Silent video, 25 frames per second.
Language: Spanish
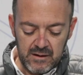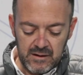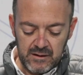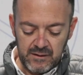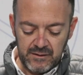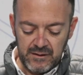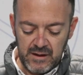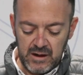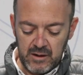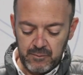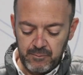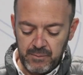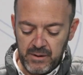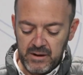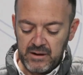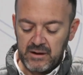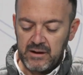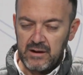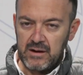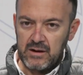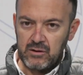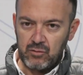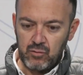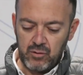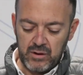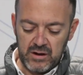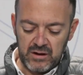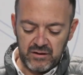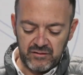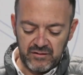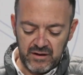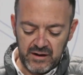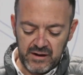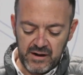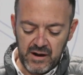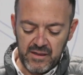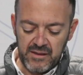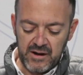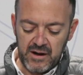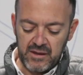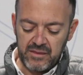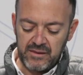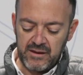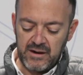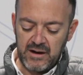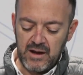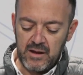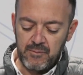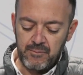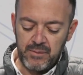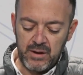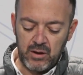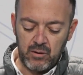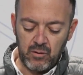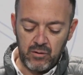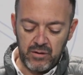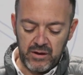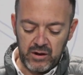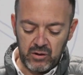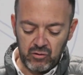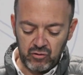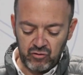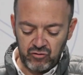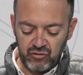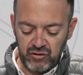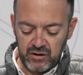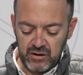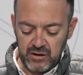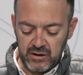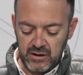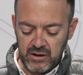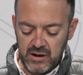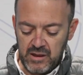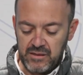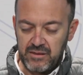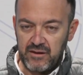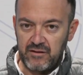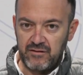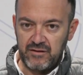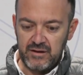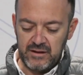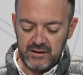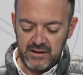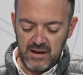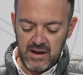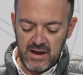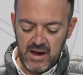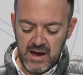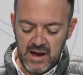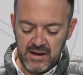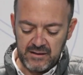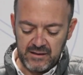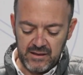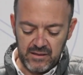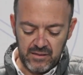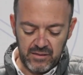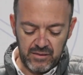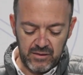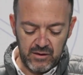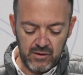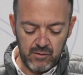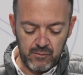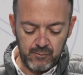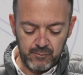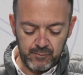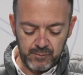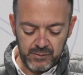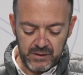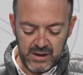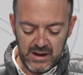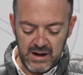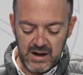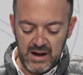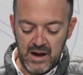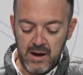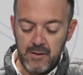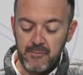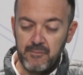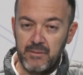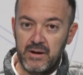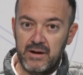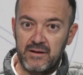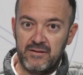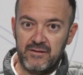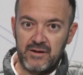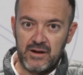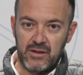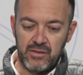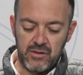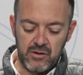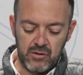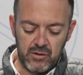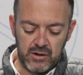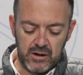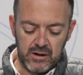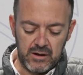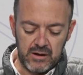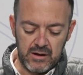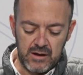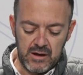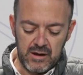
del Parque Natural Sierra de Aracena y Pico Zaroche necesita atención en las administraciones,